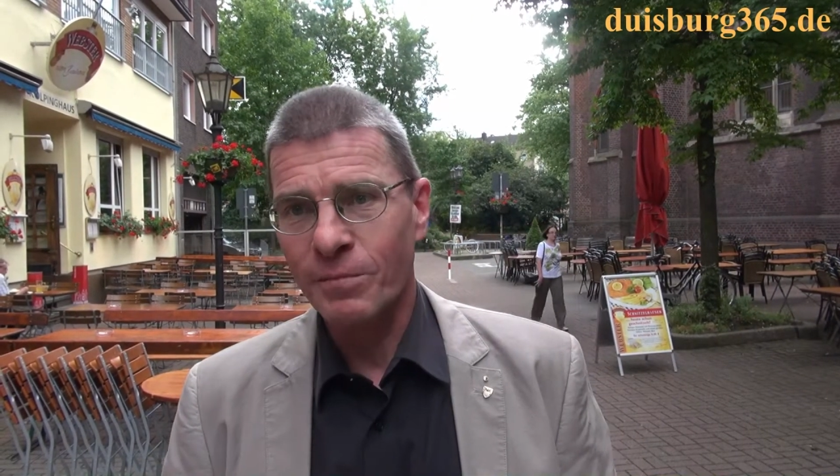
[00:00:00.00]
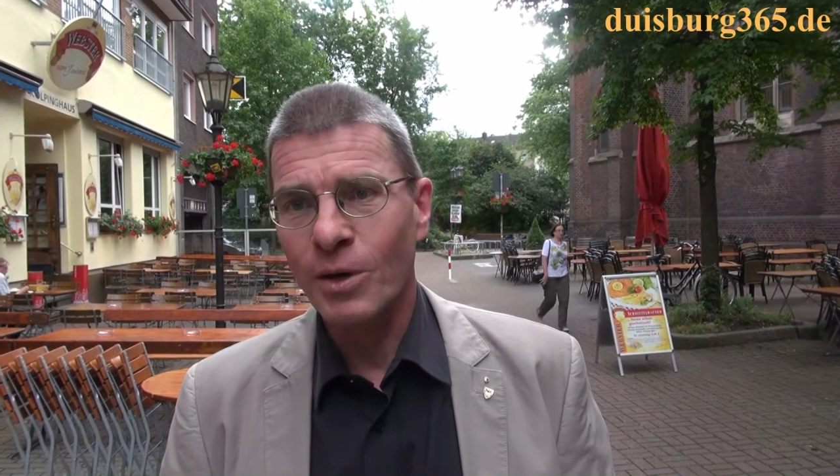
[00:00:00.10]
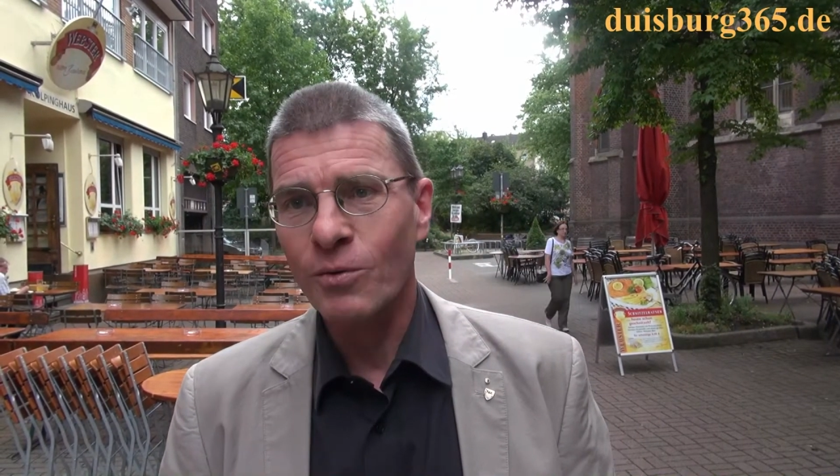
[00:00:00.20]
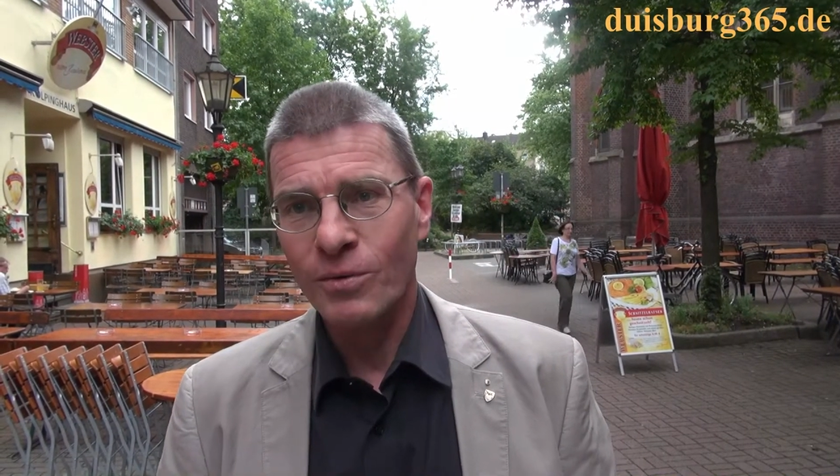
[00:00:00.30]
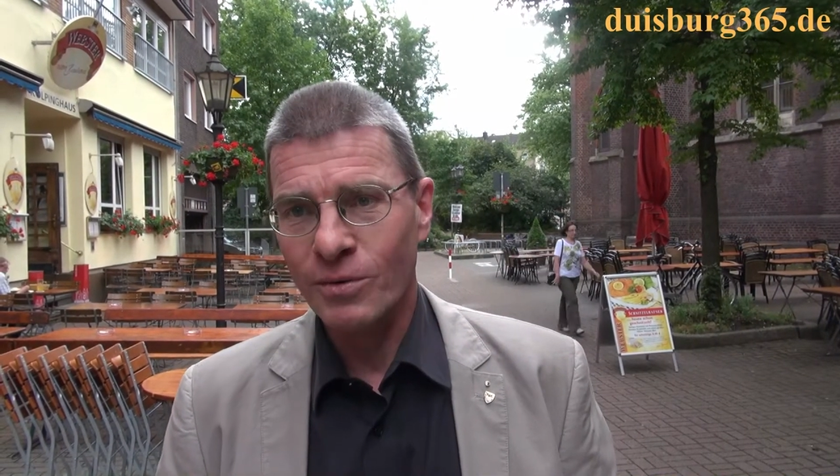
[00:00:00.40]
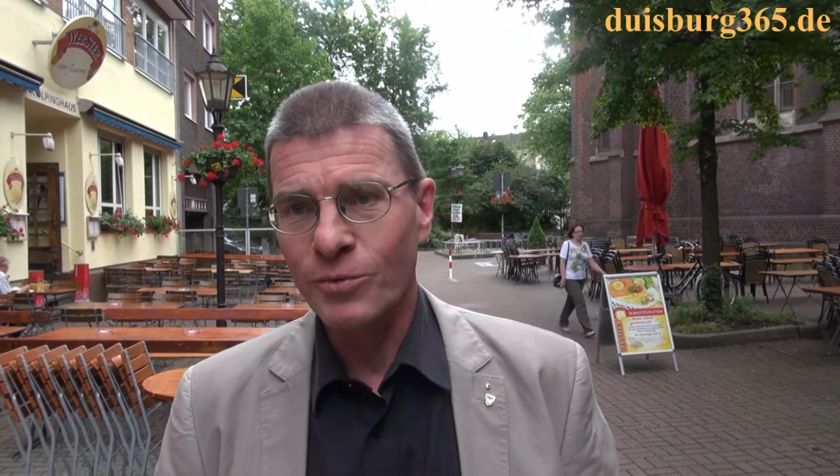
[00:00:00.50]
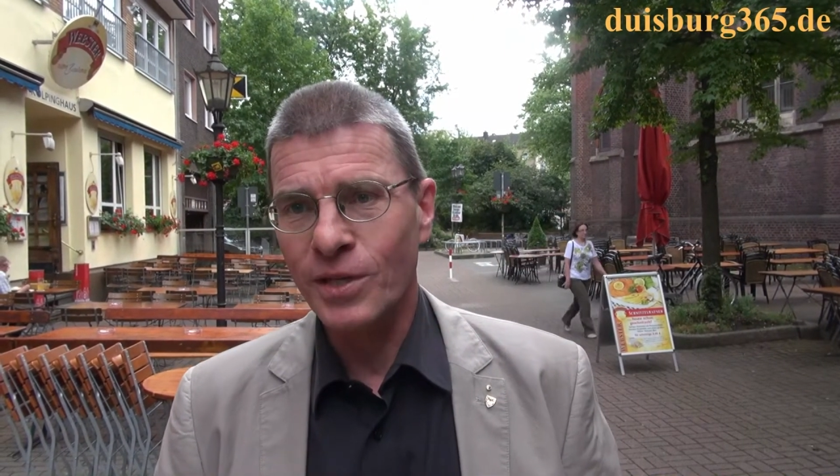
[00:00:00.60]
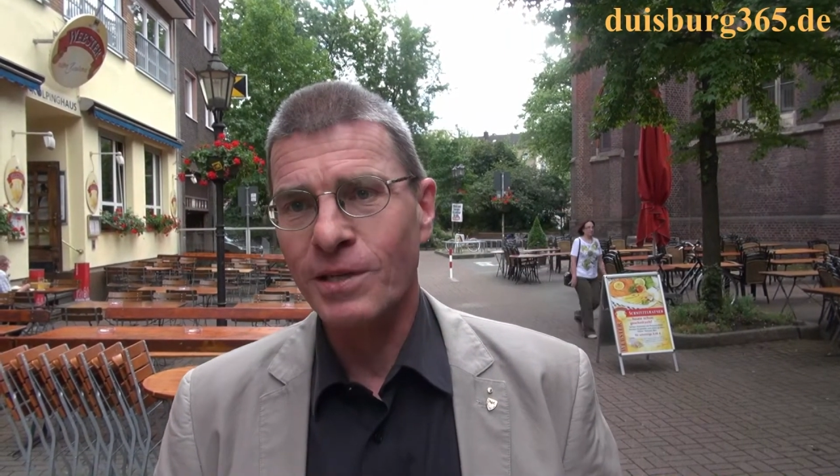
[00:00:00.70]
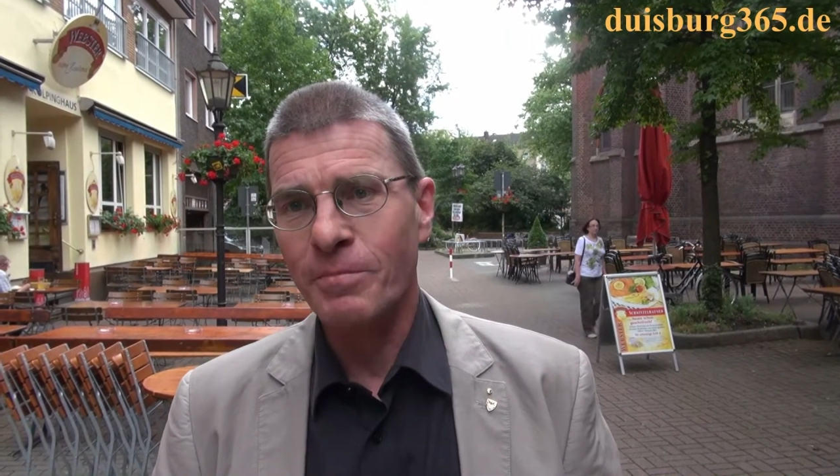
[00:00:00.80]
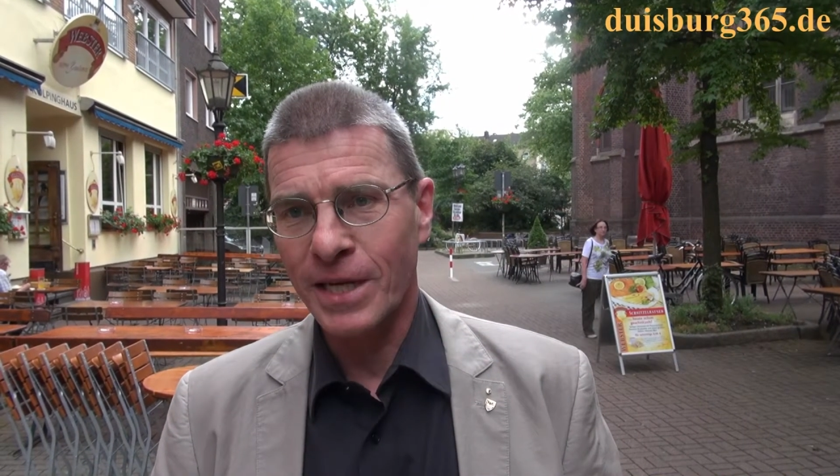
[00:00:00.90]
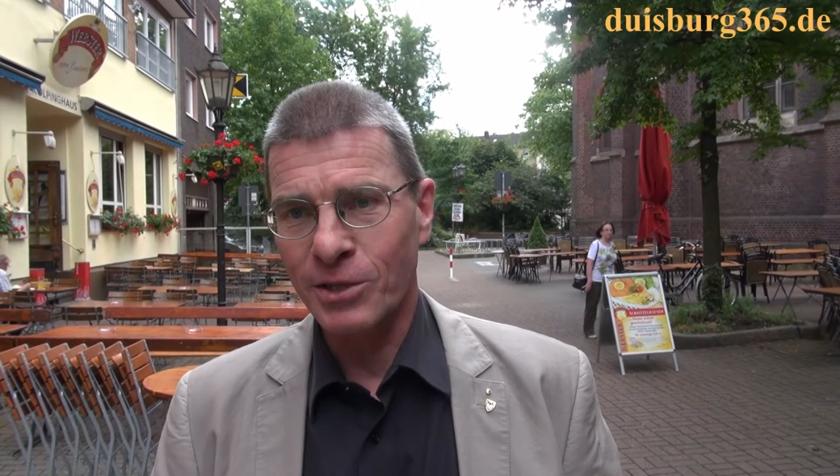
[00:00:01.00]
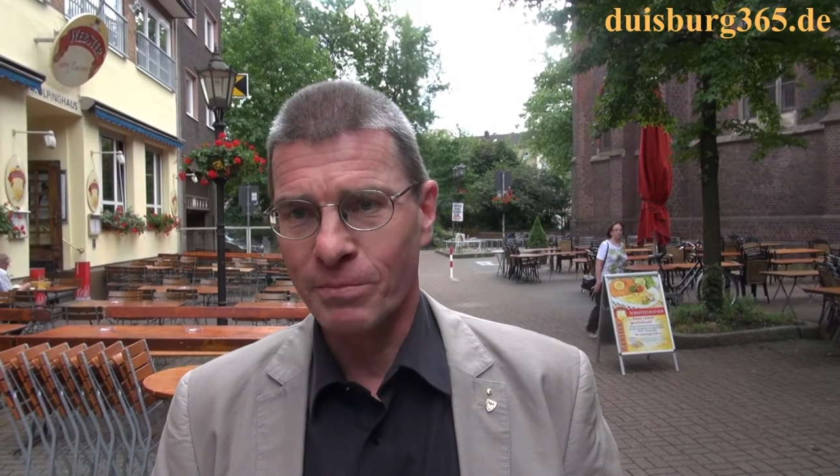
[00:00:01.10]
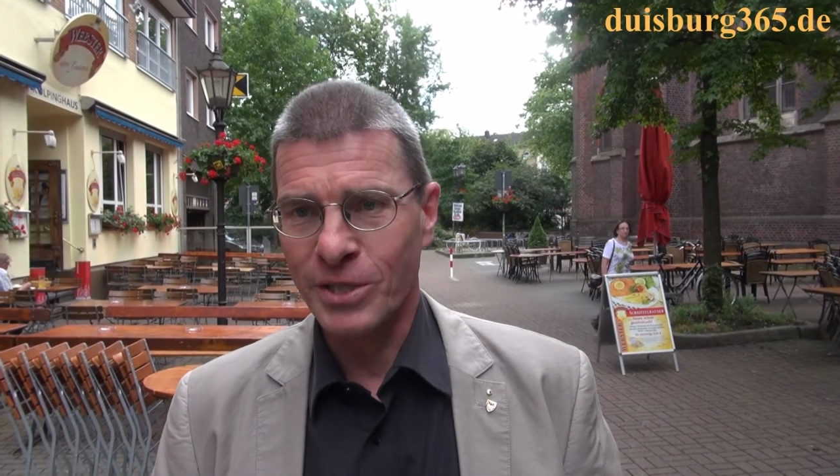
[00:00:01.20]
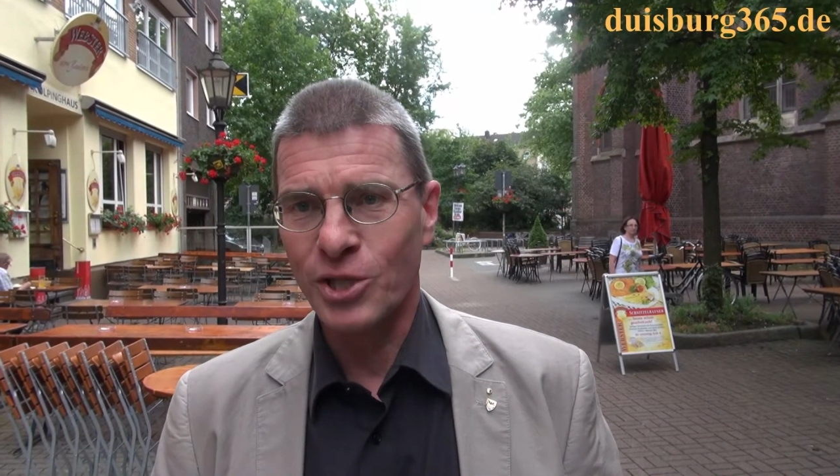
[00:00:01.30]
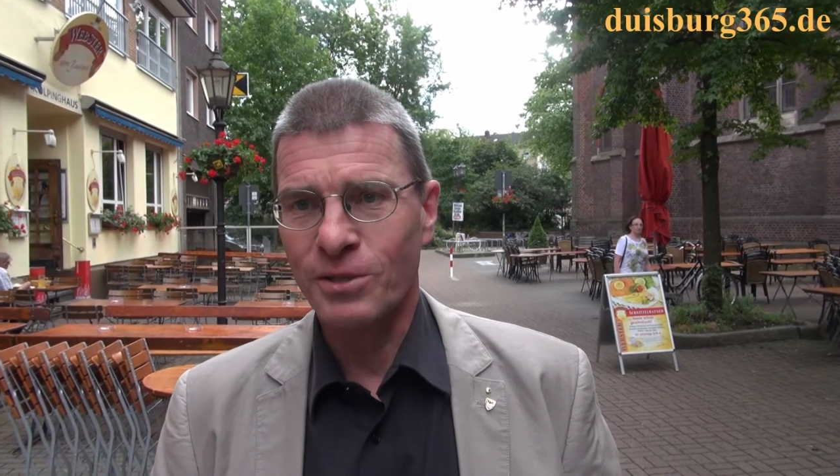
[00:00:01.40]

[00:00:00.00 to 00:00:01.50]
mal unter die Menge mische.